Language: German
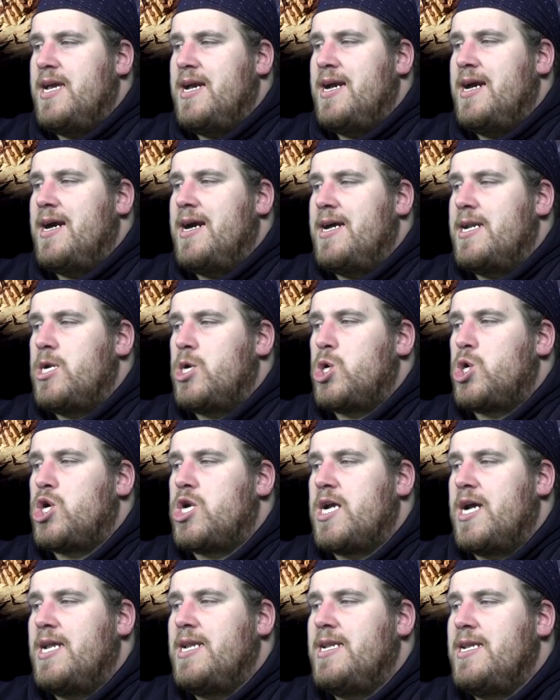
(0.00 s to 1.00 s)
der
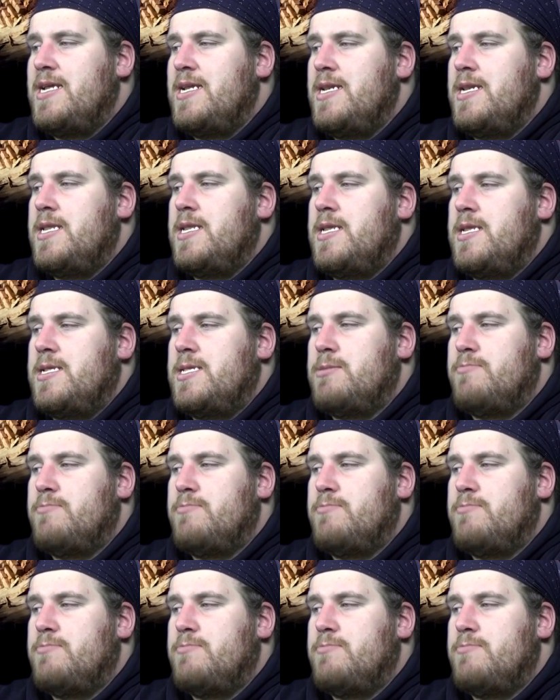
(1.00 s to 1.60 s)
anscheinend